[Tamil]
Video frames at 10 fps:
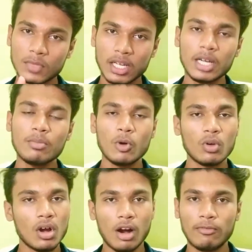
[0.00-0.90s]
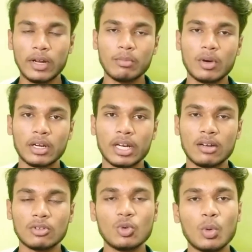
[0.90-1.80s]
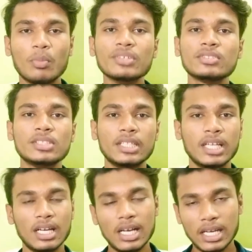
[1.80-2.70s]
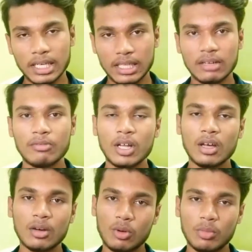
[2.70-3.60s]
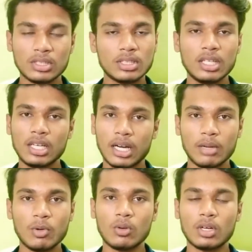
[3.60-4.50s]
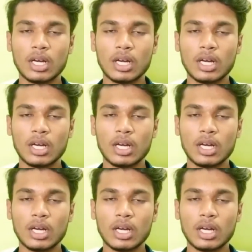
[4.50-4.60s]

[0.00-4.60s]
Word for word: கண்டிப்பாக உங்களுக்கு ஆஃப்லைன் மார்க்கெட்டில் வந்து ஒரு பெஸ்ட்டு டீல் இதை விட ஒரு பெஸ்ட்டு டீல் கண்டிப்பாக உங்களுக்கு